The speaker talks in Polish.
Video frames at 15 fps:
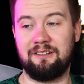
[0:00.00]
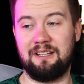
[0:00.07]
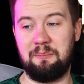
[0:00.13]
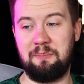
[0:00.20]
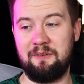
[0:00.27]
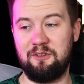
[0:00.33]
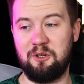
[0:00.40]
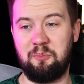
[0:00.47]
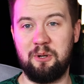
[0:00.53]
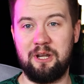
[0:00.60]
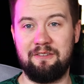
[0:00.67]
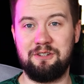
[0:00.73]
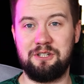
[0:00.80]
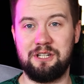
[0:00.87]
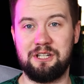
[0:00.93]
na pewno
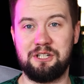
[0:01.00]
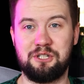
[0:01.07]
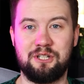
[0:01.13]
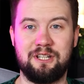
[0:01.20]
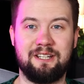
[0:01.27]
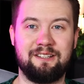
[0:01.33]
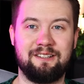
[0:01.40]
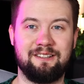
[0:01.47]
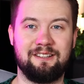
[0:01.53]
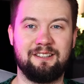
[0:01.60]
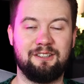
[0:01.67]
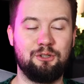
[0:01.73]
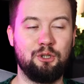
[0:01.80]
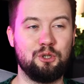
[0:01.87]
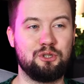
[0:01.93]
pojawi się jeszcze y, to,